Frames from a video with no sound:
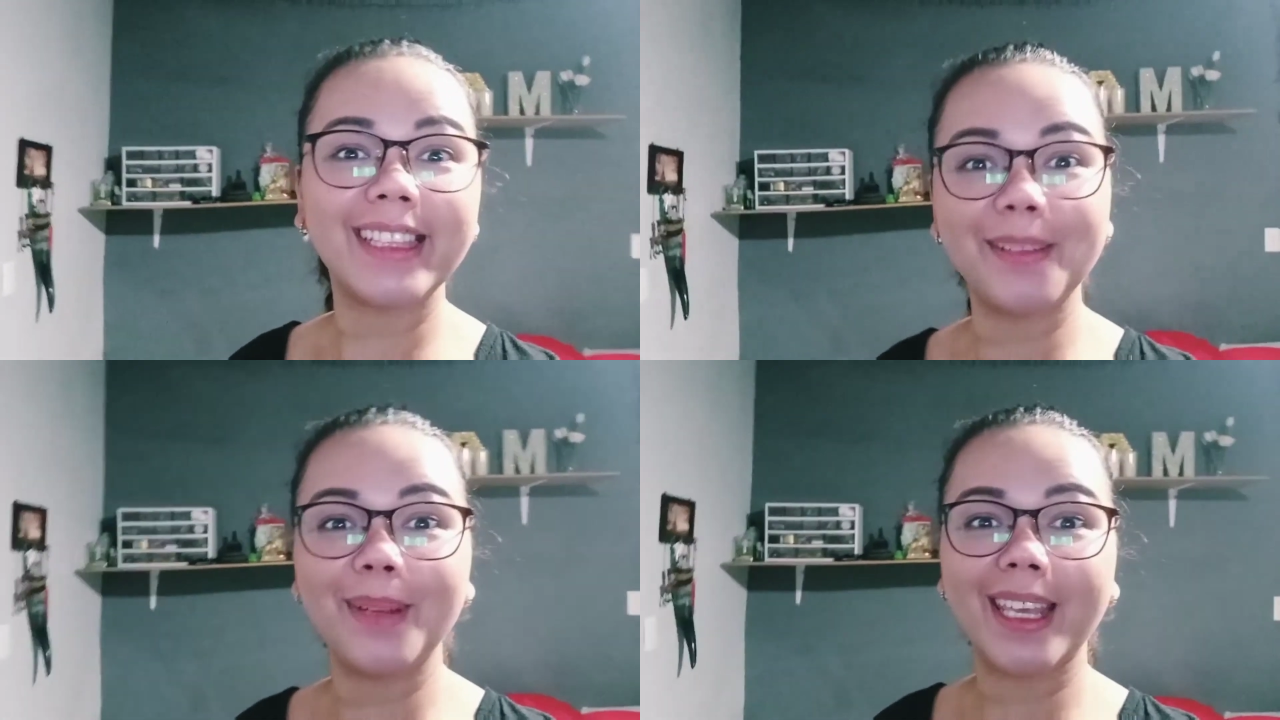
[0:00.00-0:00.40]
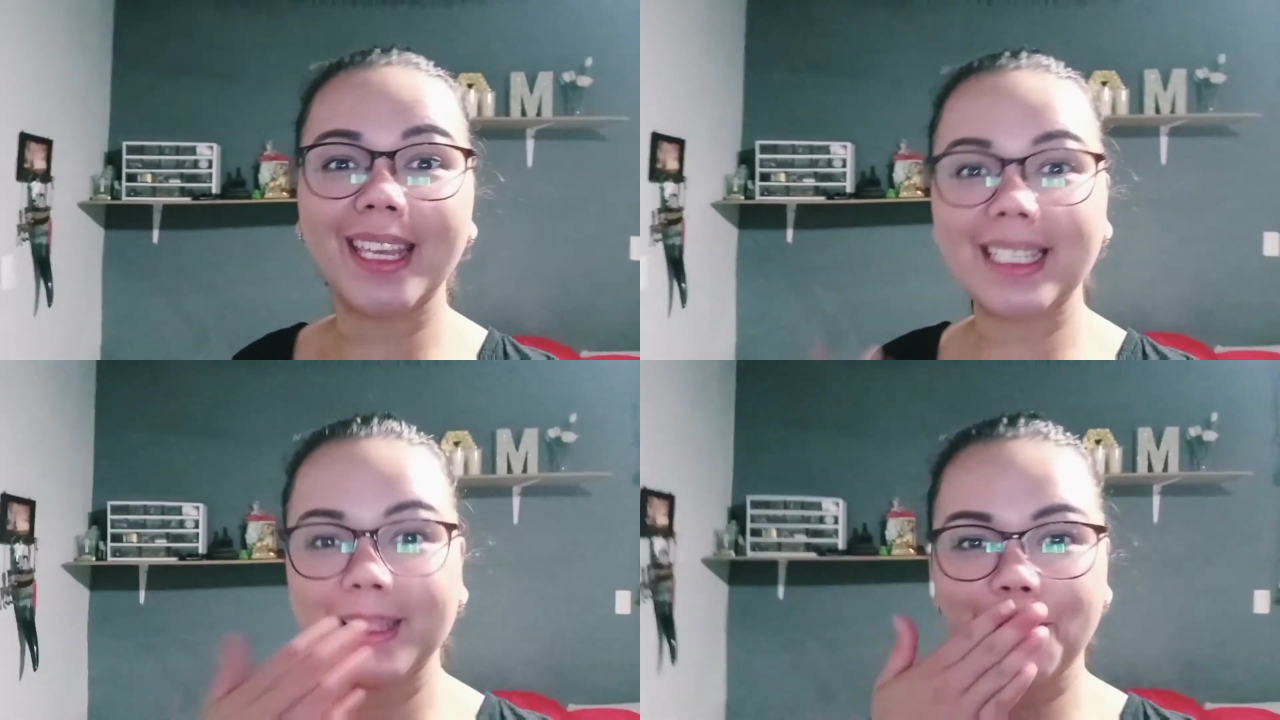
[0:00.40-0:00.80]
God
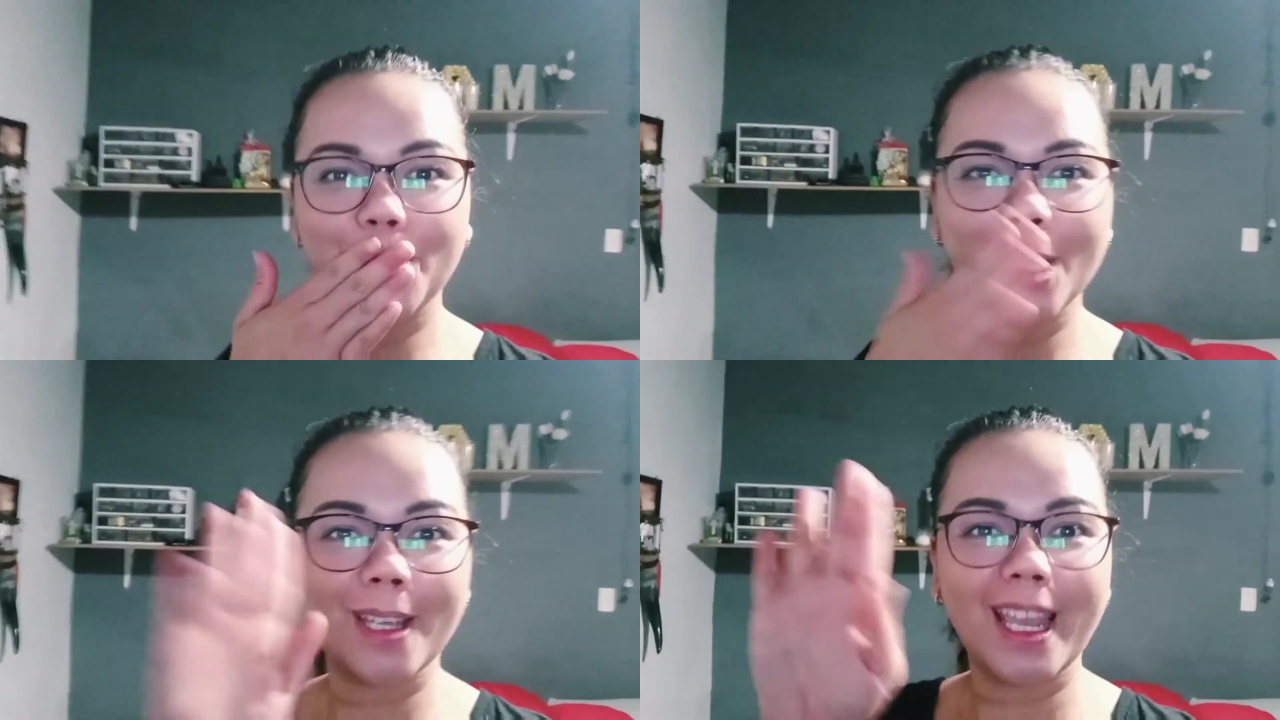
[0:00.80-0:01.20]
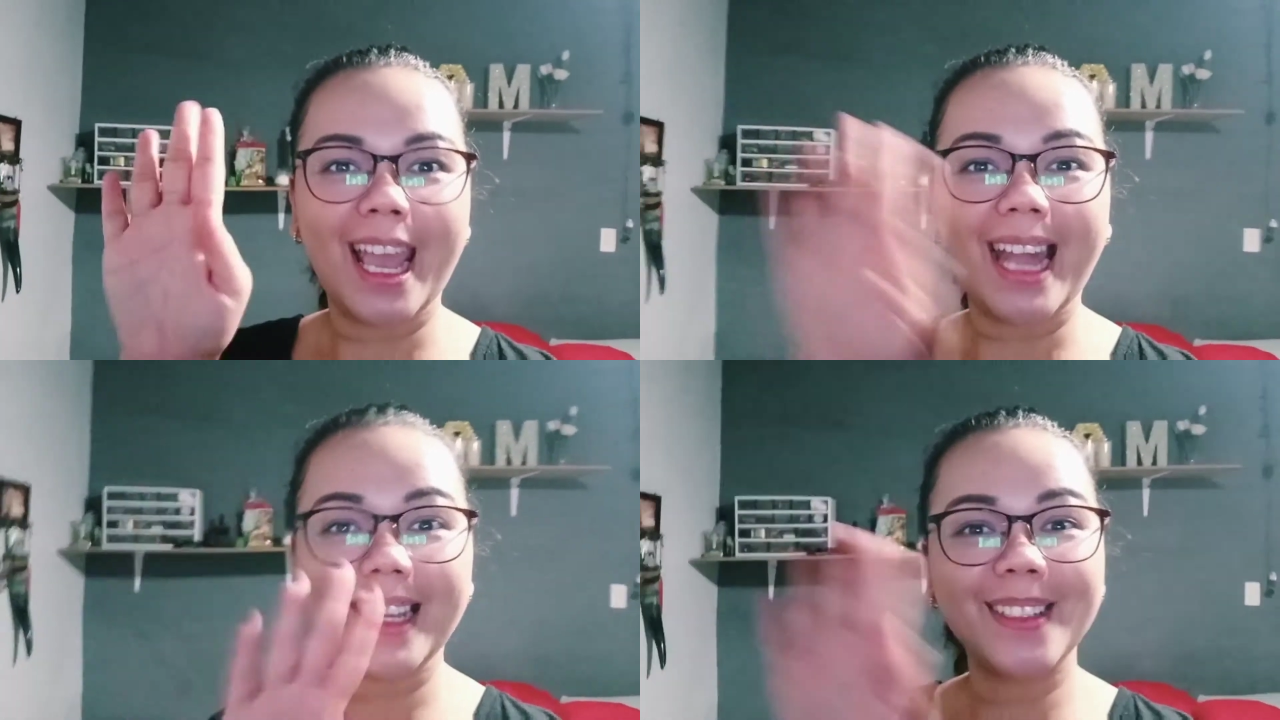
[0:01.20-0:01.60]
bless.
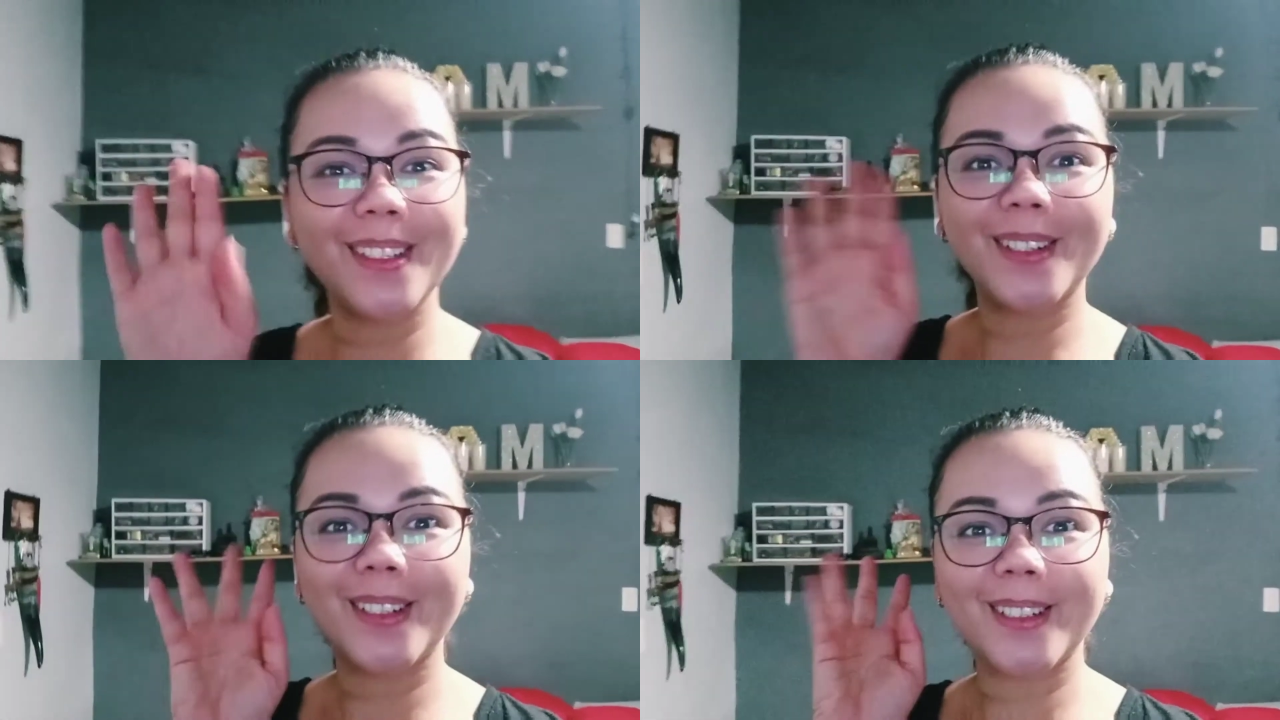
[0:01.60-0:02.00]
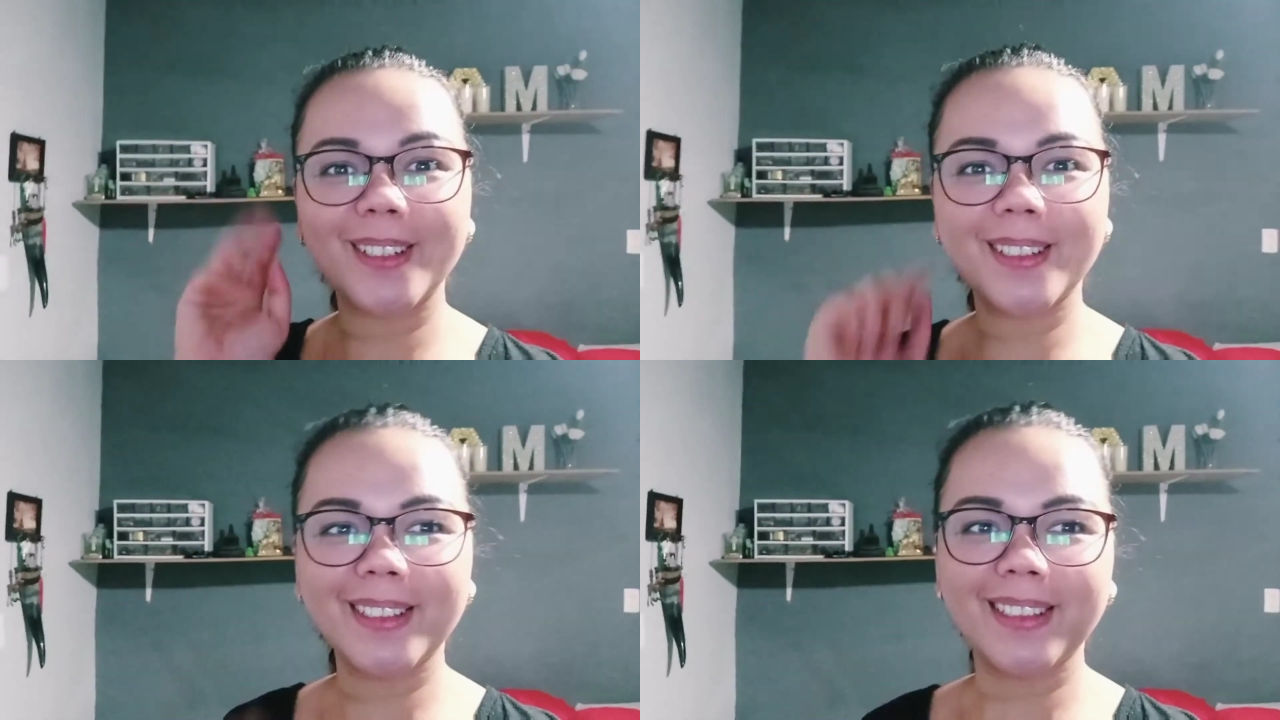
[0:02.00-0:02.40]

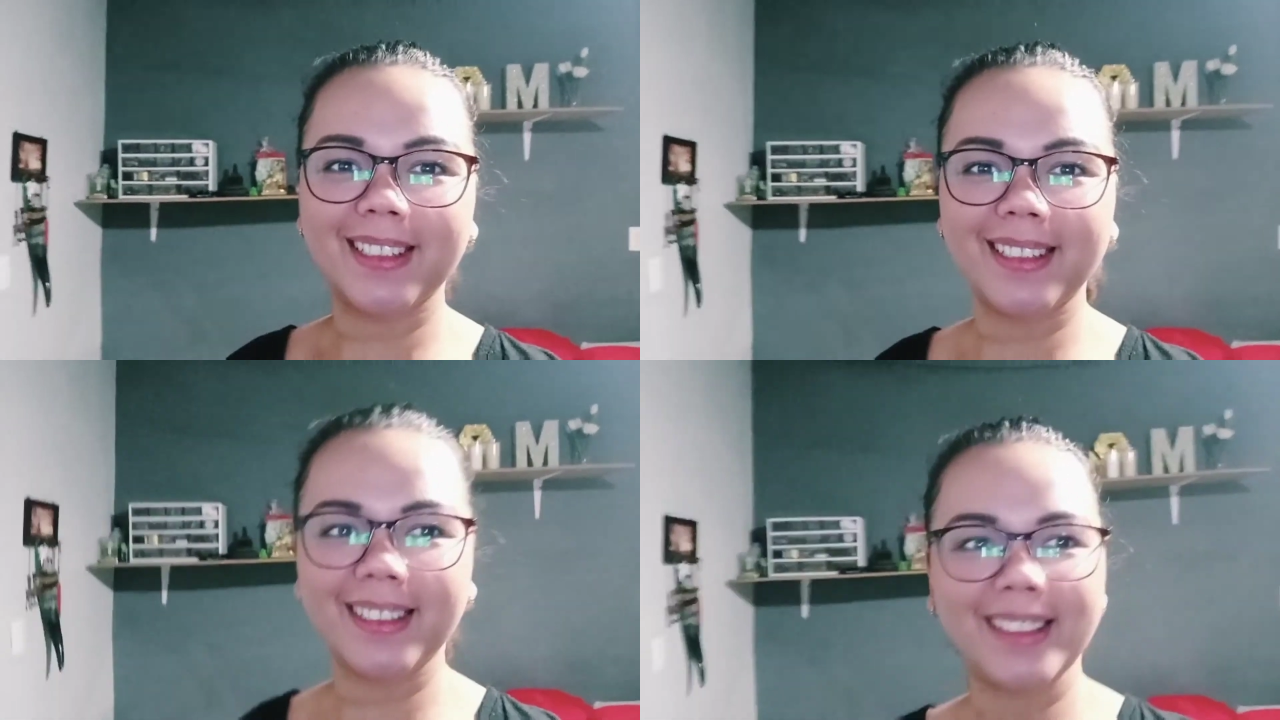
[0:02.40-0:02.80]
Adios!